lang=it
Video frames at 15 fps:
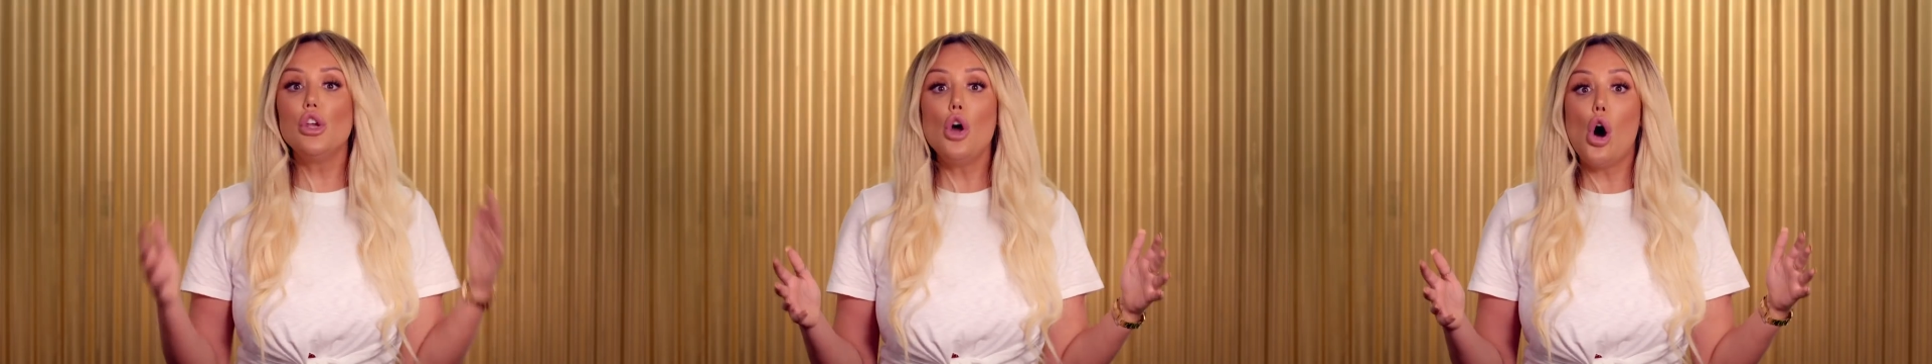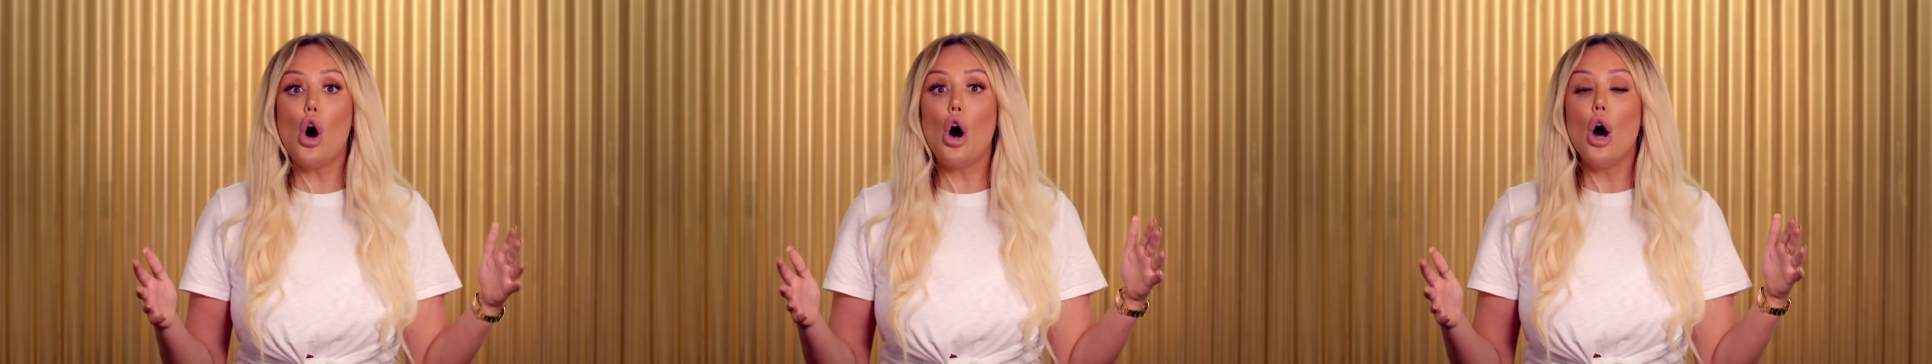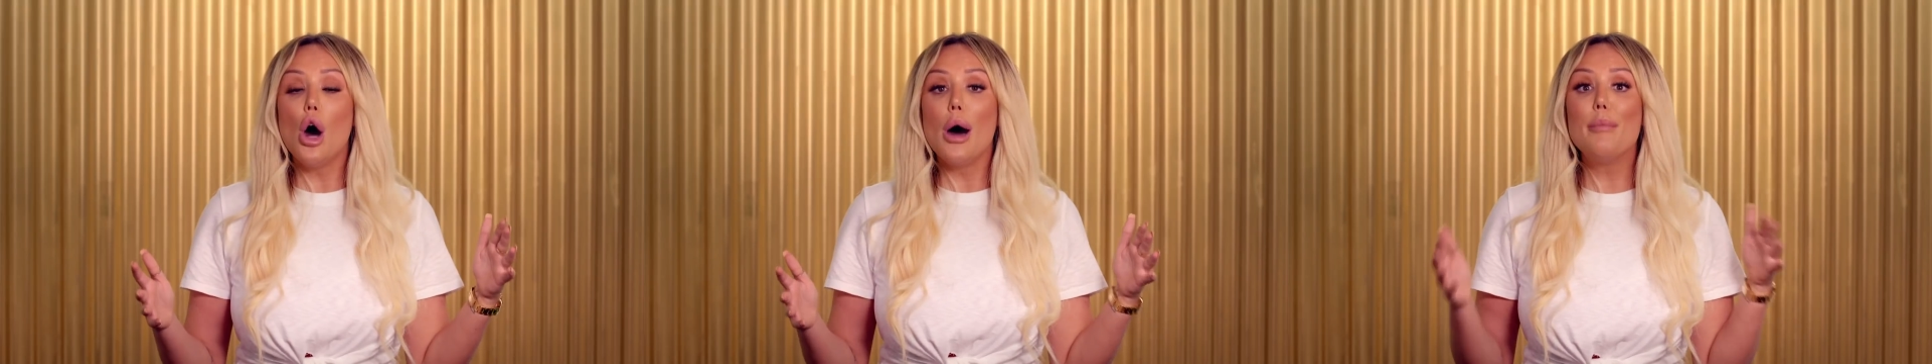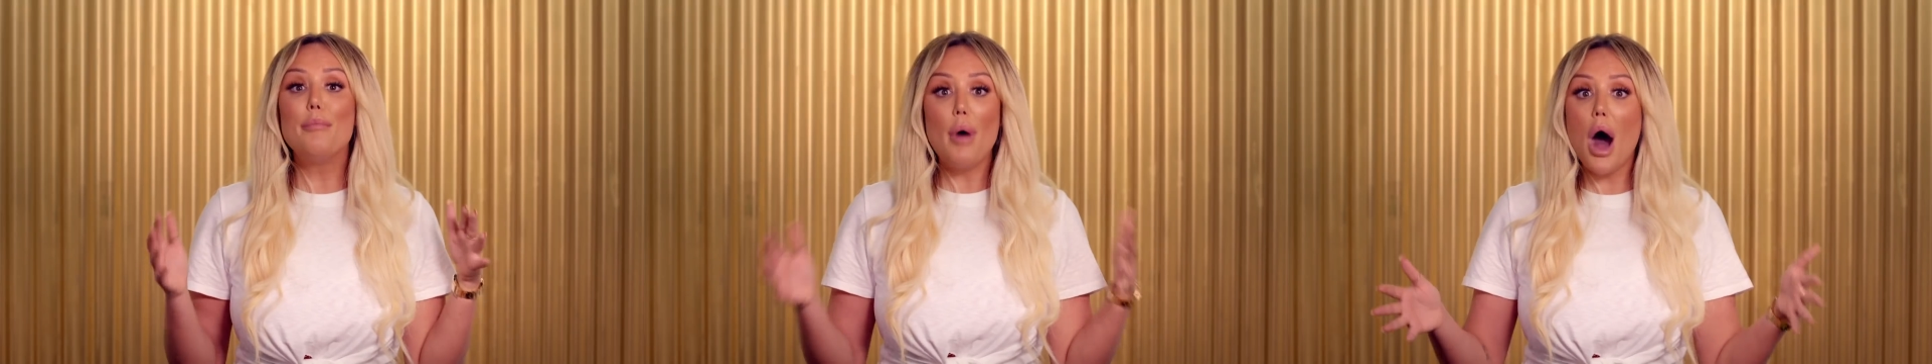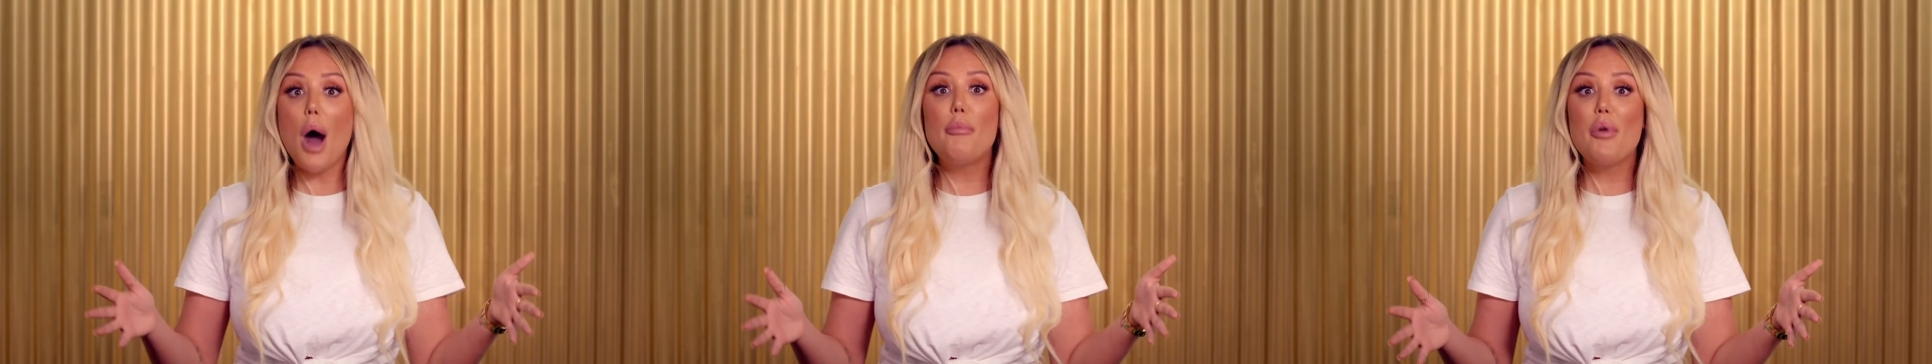ti ricordi
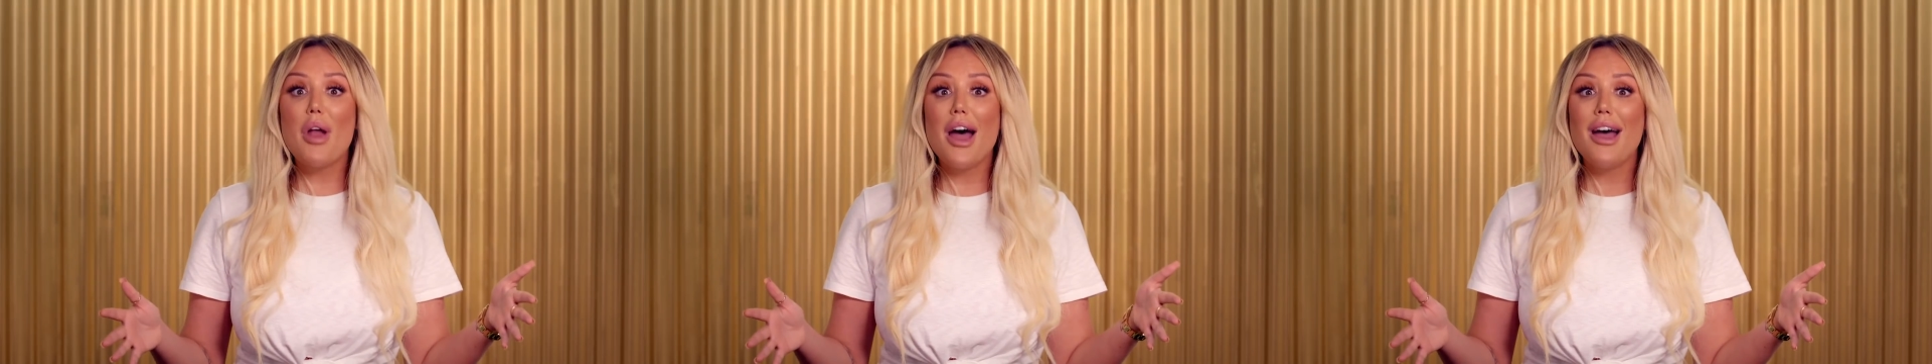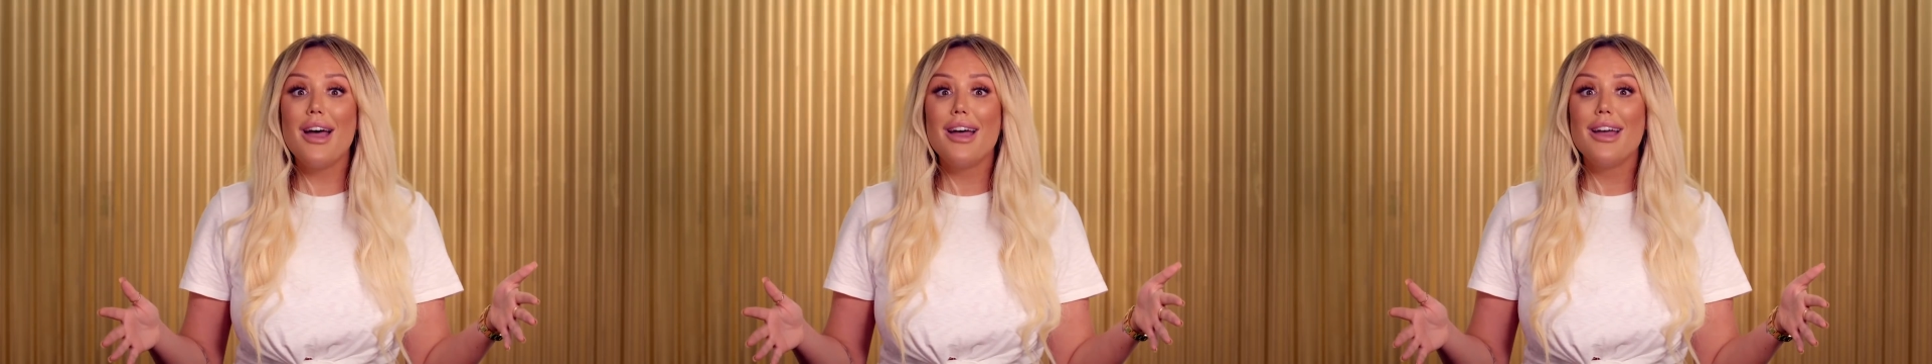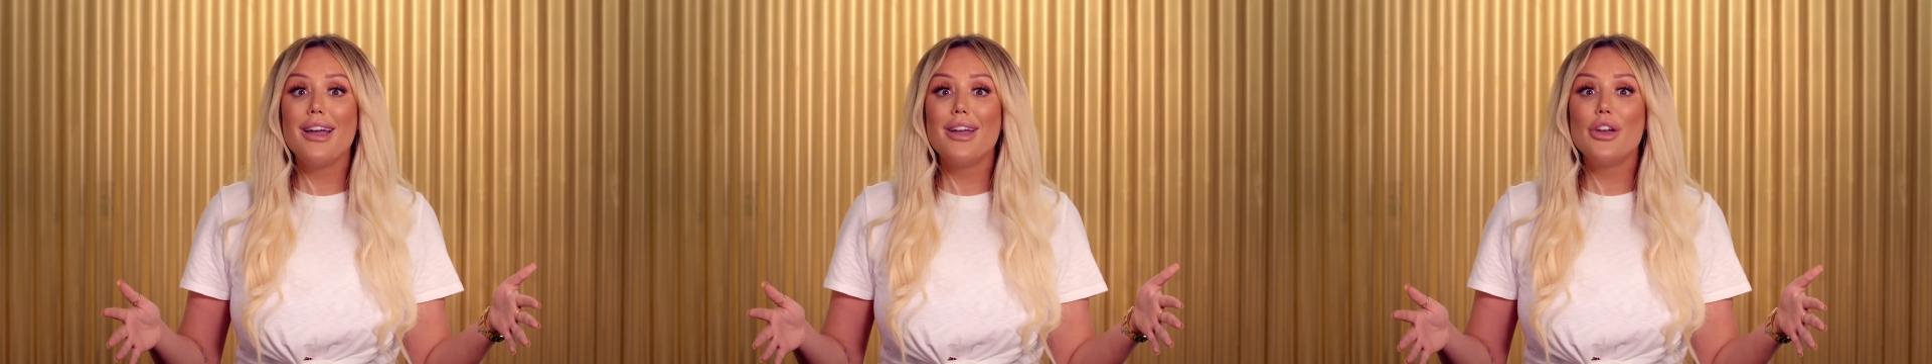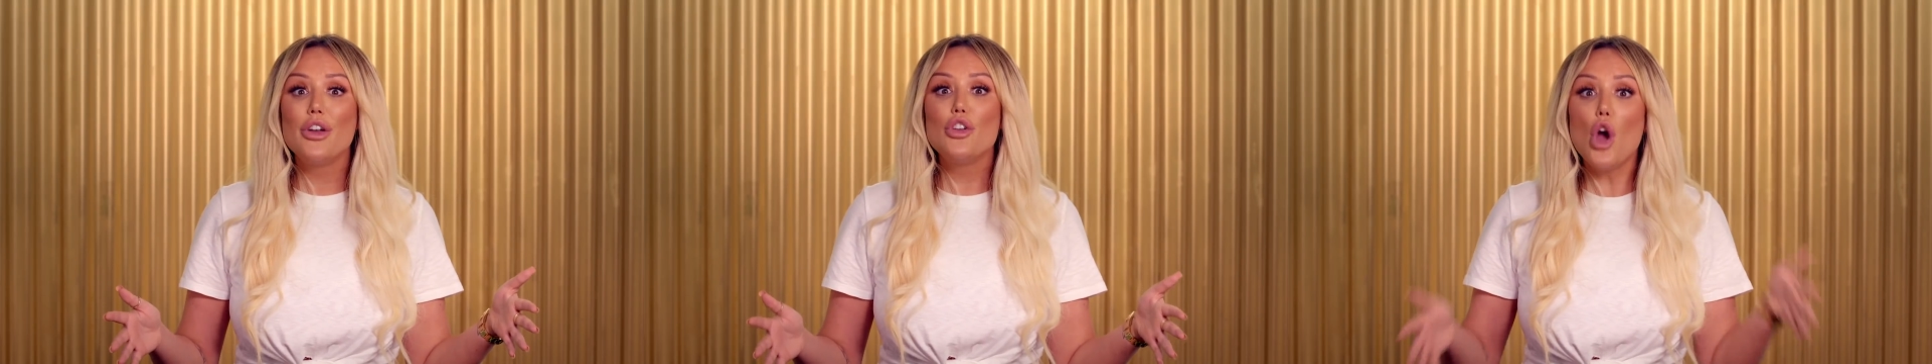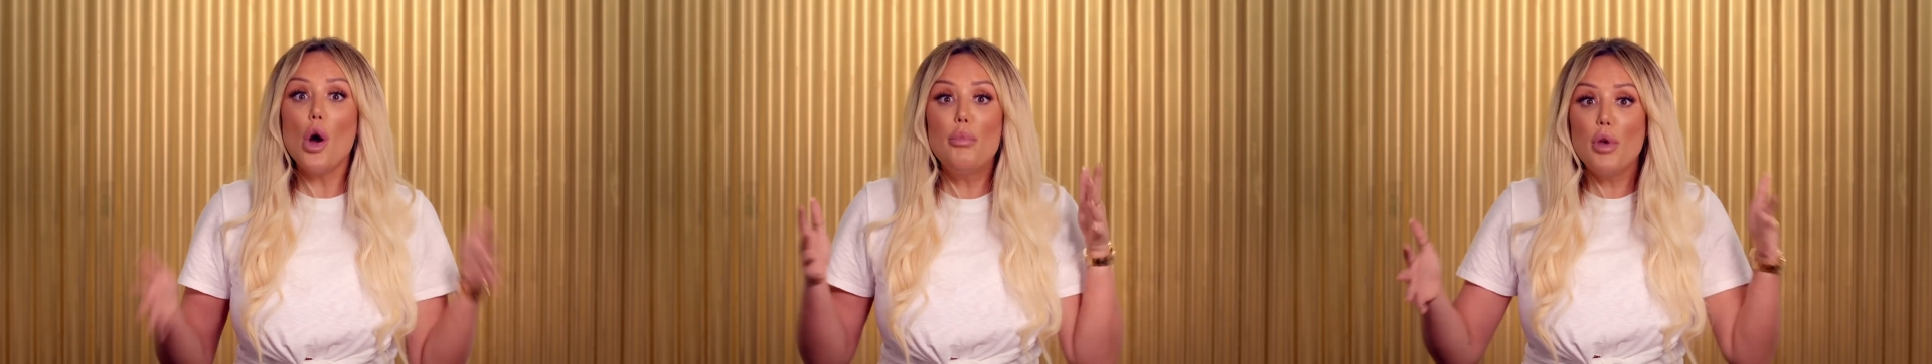Barbara?
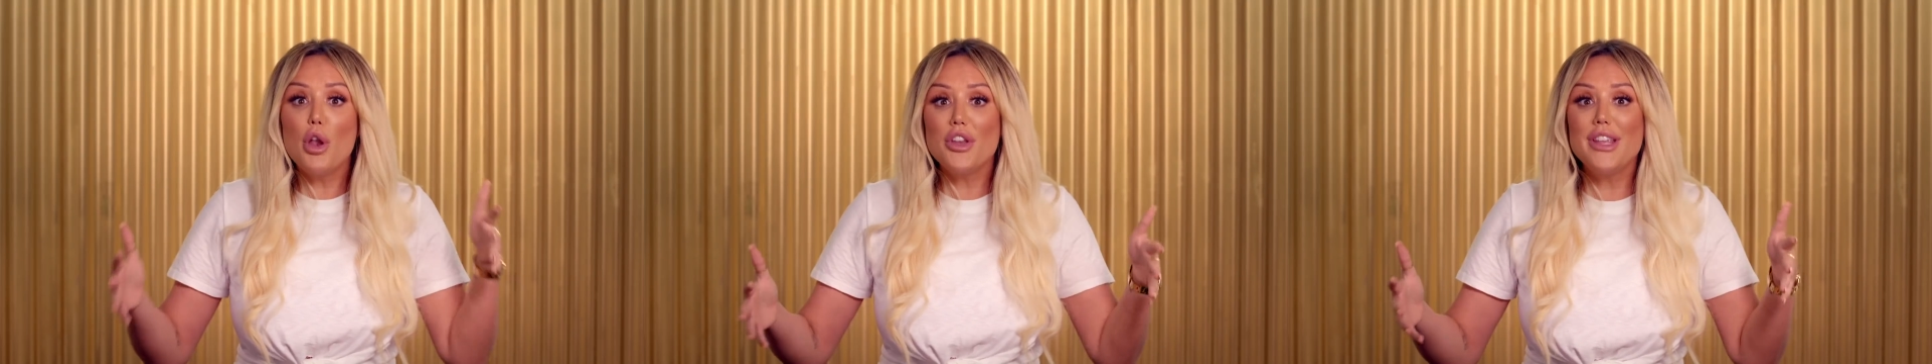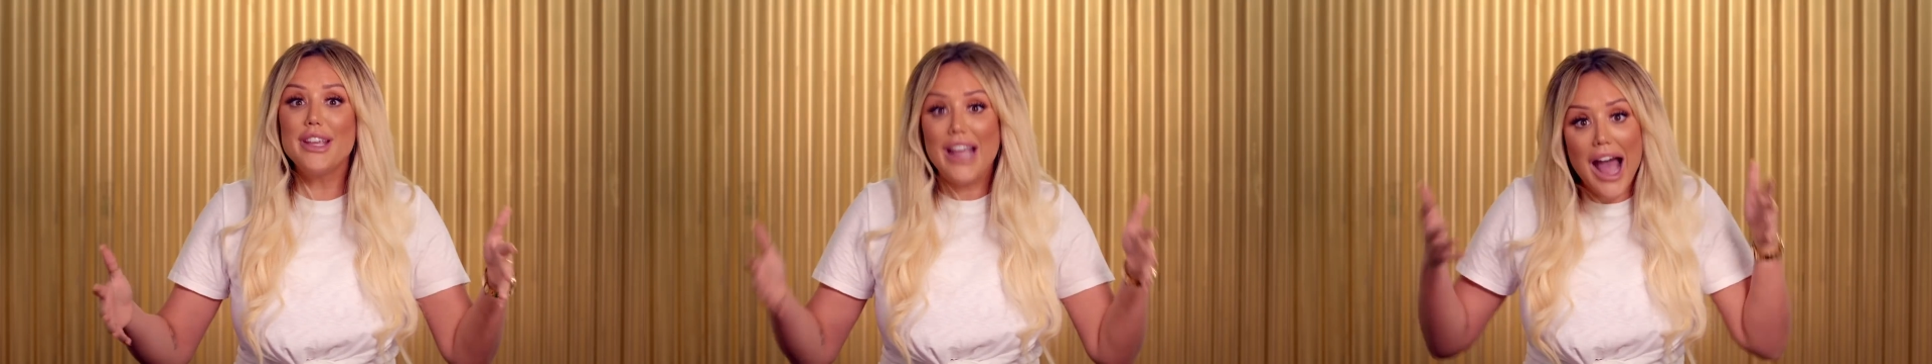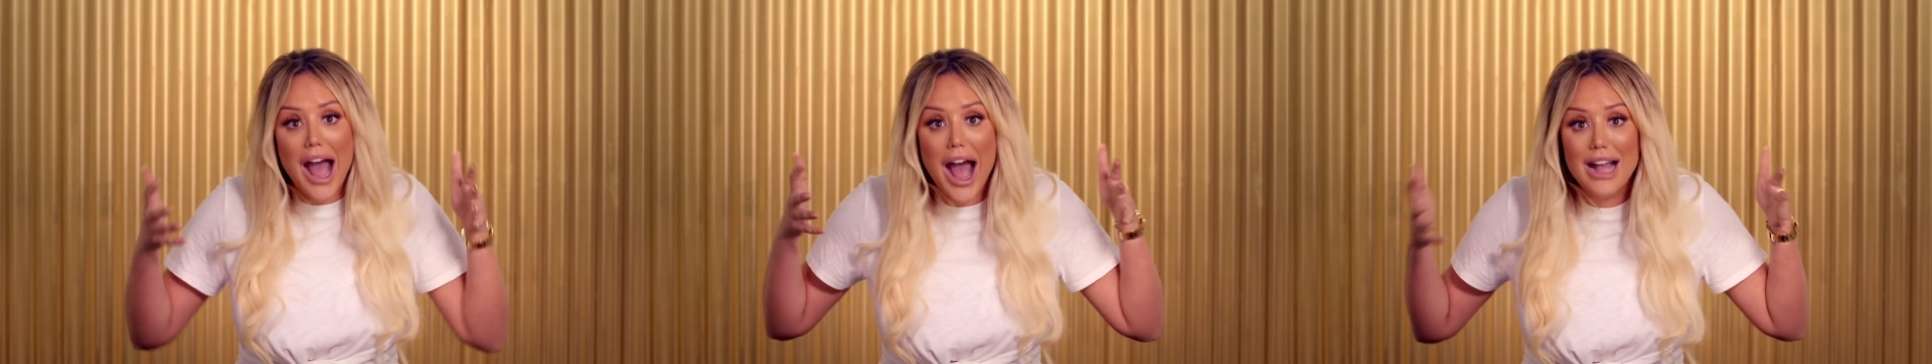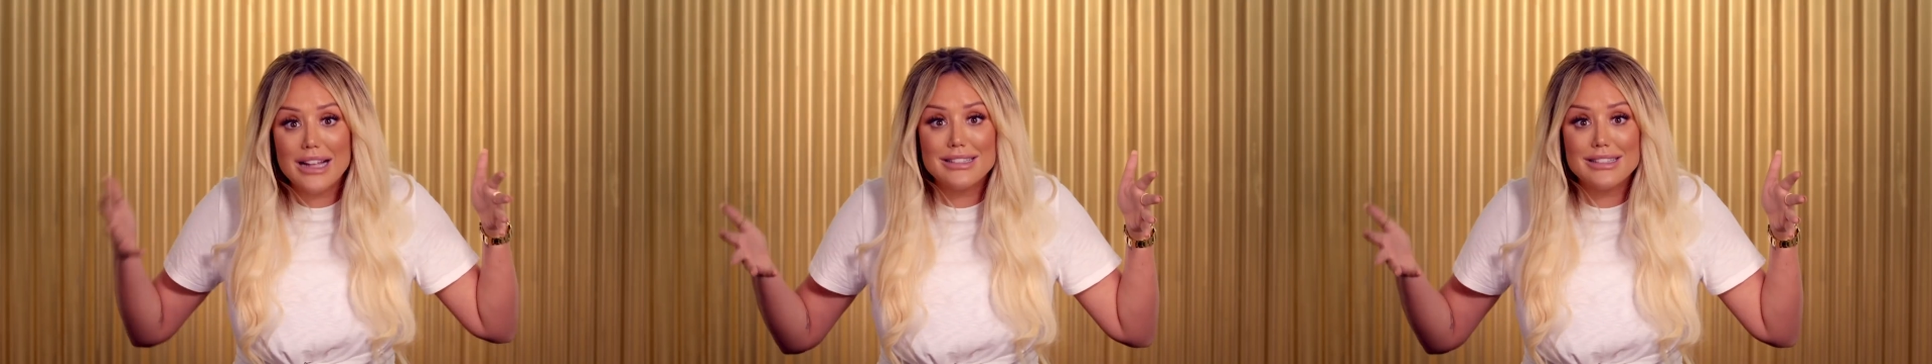Il tuo cavolo di